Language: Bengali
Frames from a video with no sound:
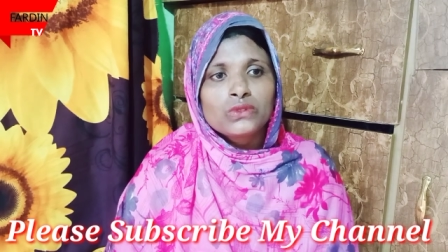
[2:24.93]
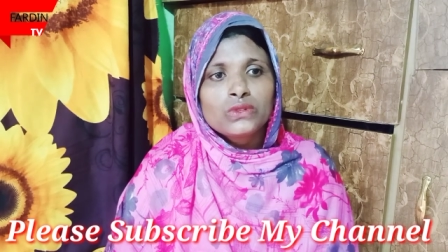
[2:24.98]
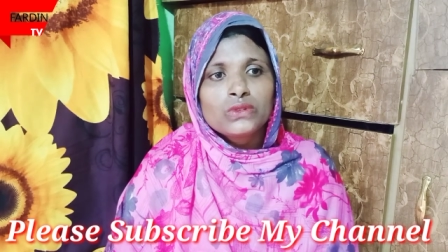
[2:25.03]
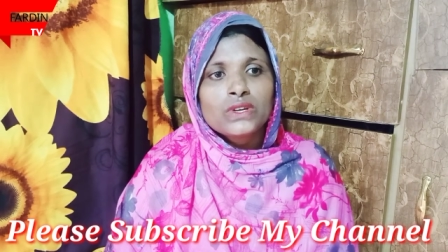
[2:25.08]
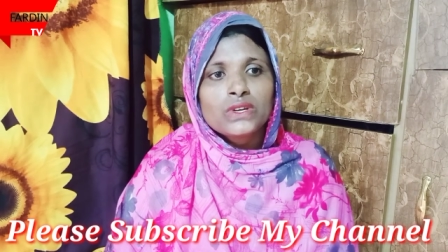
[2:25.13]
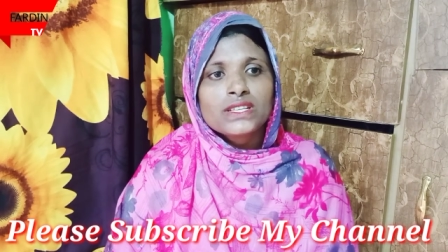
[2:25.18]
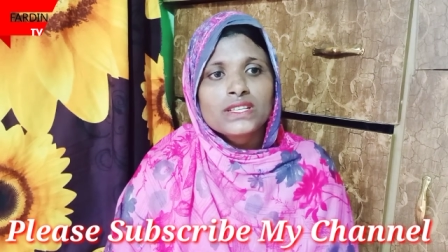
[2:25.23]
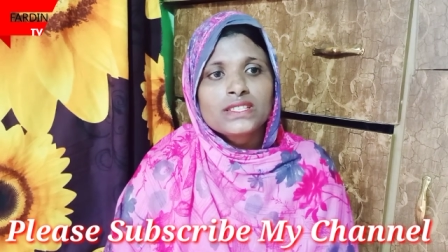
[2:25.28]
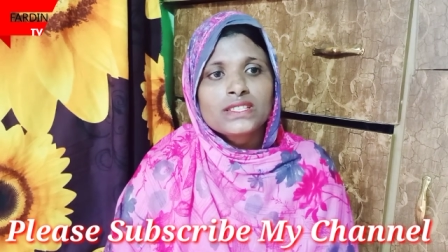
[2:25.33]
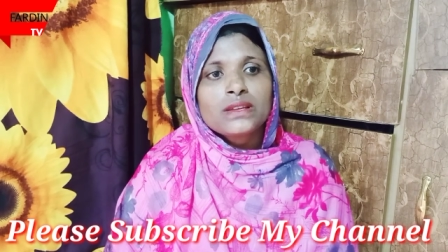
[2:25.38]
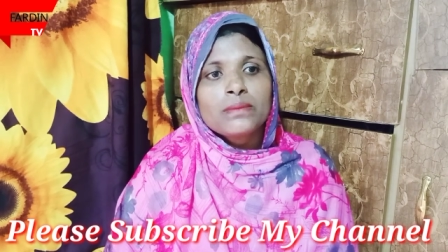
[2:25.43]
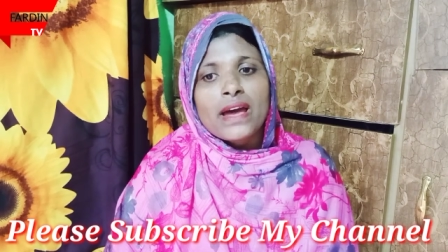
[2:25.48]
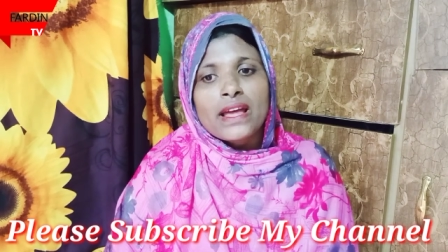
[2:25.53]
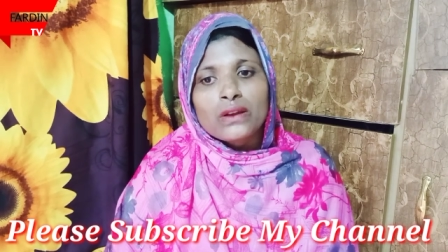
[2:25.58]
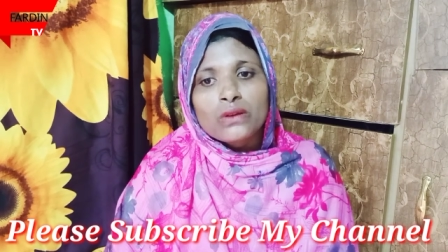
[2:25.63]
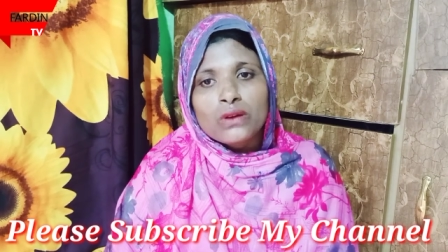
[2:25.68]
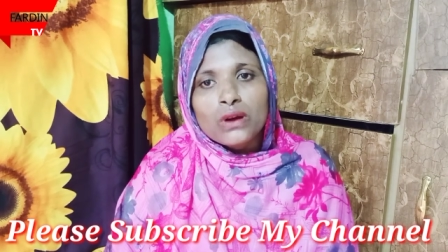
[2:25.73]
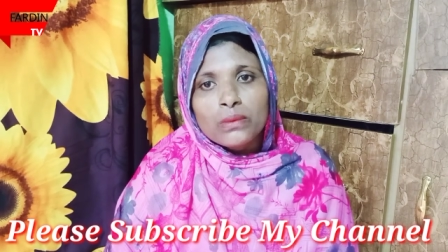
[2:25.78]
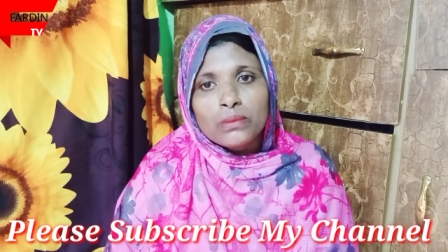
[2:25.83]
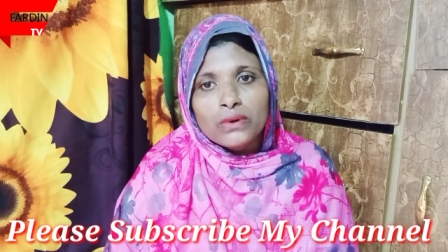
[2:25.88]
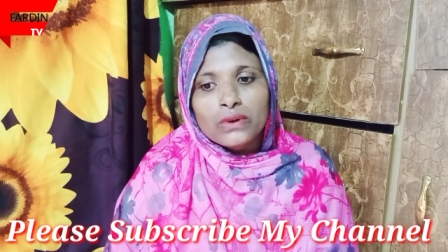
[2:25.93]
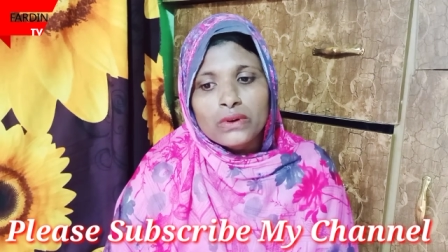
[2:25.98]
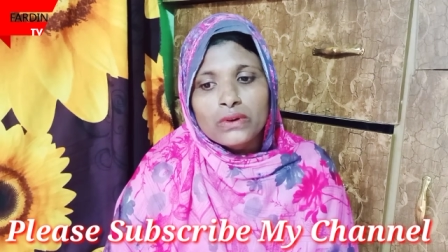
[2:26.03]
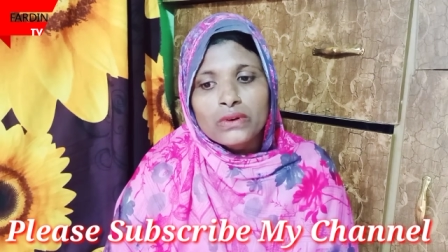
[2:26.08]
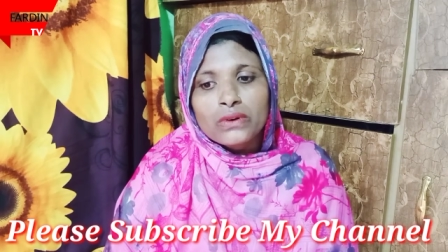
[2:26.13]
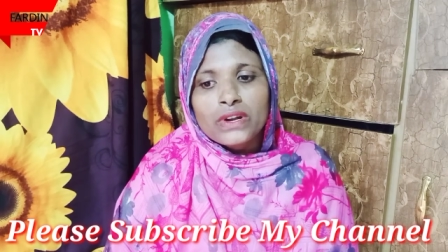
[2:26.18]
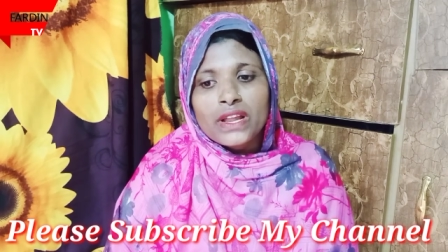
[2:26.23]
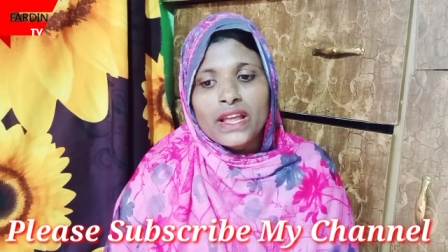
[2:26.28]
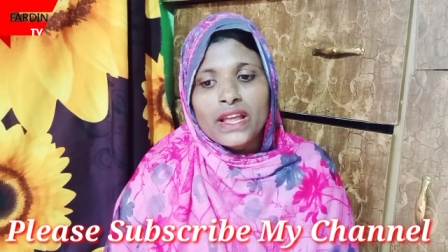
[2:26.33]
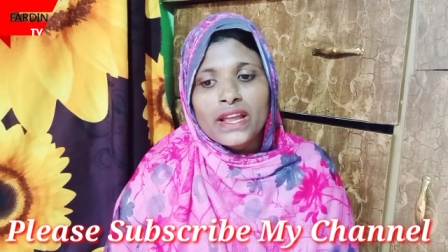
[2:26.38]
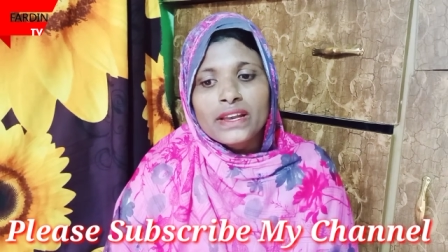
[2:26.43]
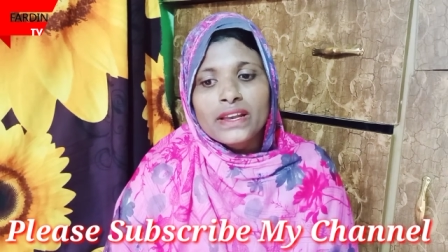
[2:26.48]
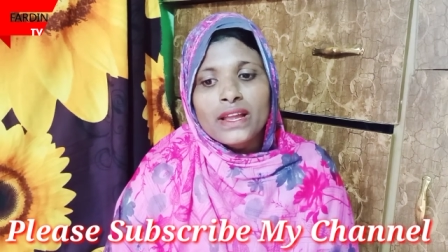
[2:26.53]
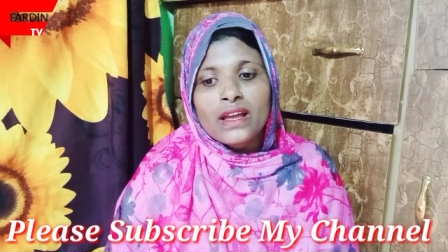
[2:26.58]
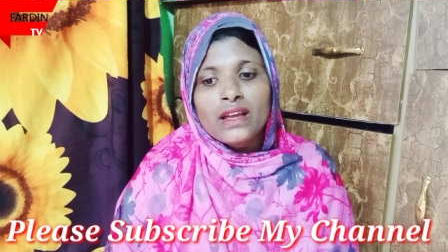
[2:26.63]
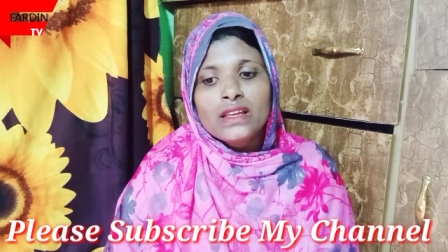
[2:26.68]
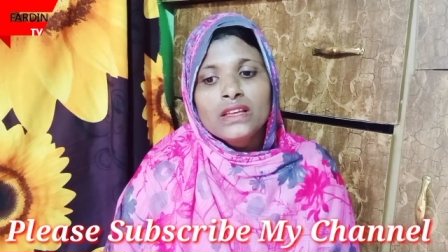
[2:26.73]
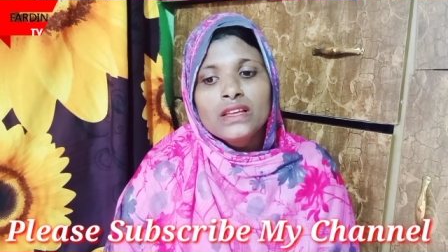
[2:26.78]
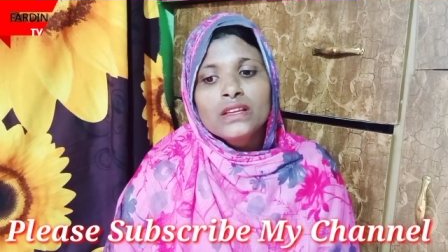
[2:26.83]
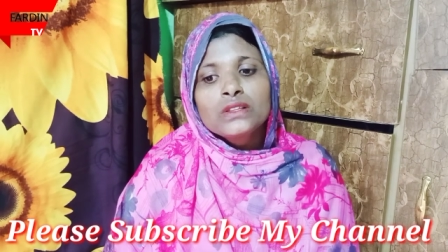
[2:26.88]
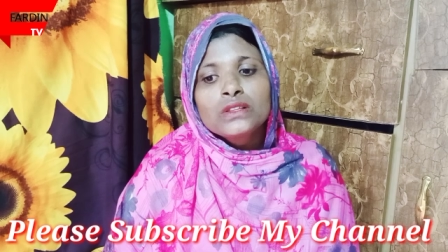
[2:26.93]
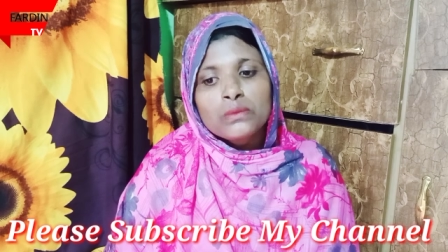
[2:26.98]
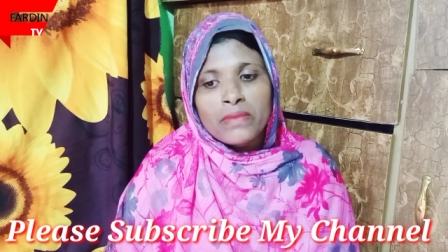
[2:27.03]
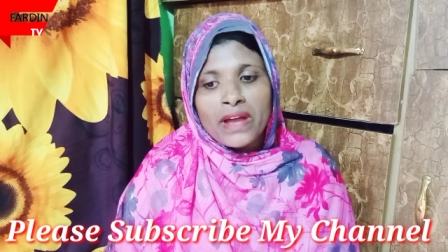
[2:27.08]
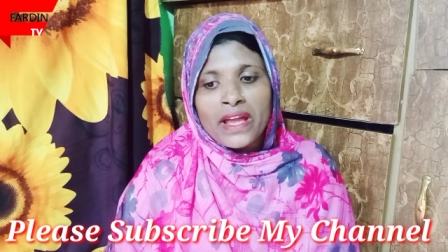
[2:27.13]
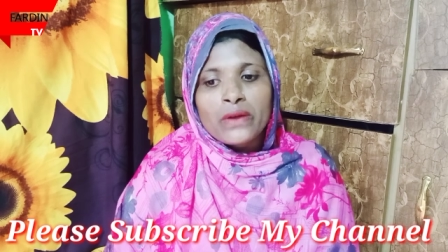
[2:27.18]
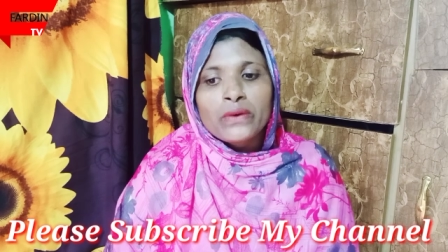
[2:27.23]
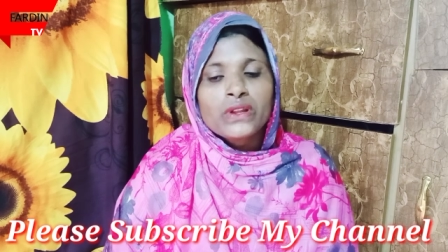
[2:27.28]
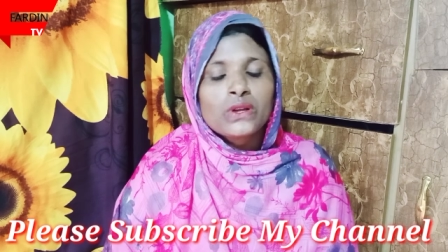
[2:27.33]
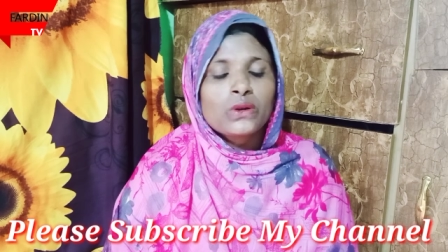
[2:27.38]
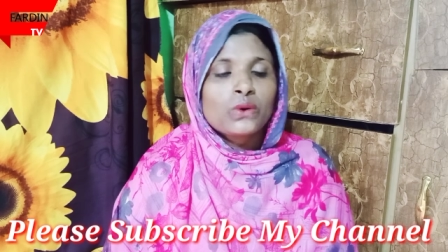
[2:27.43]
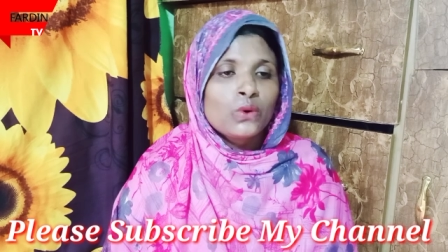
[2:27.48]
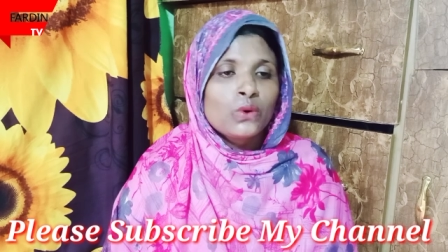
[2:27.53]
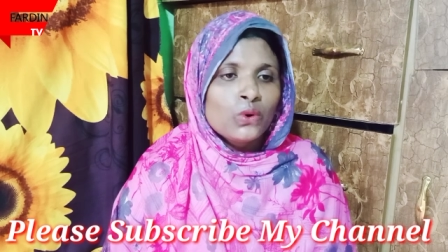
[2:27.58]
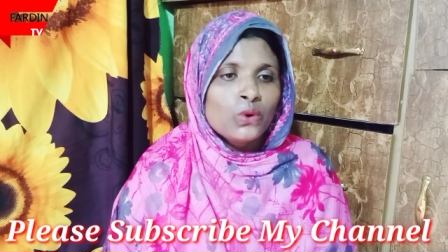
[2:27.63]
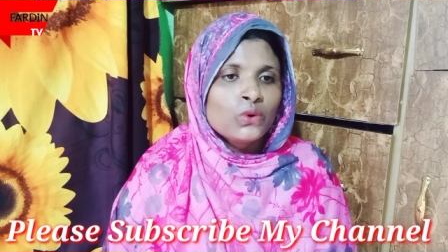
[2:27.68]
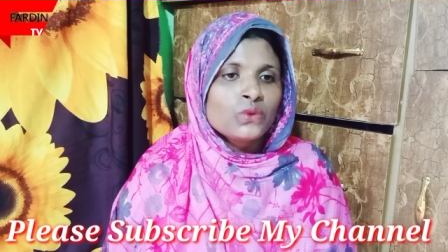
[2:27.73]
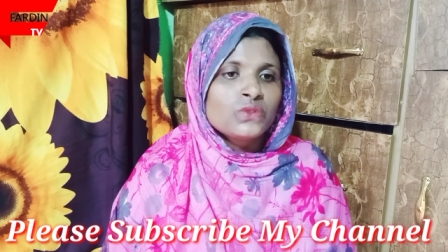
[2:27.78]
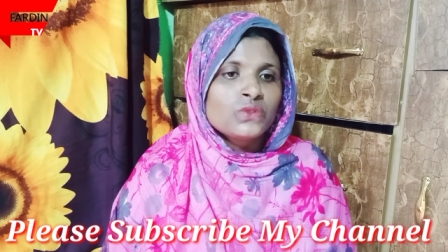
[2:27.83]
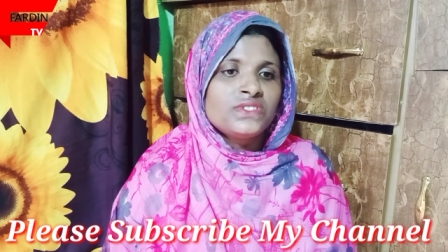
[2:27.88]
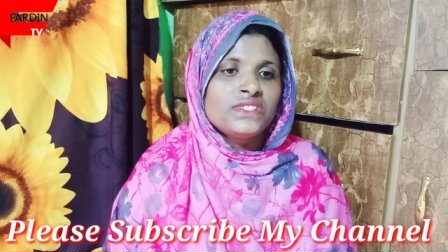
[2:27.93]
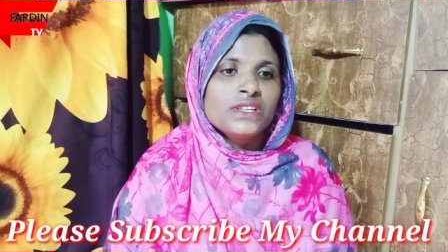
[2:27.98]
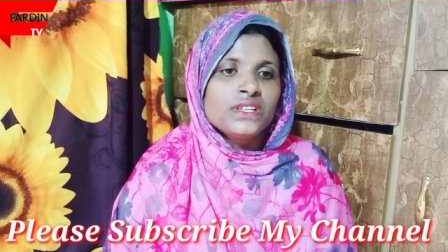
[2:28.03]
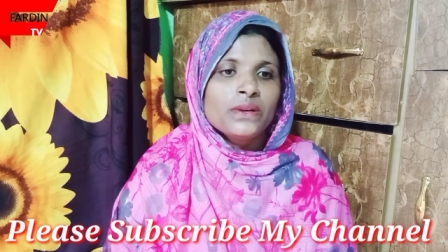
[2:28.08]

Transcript: আছে মার খবরও নেয় না কিন্তু মায় অনেক খুঁজছে পায়নি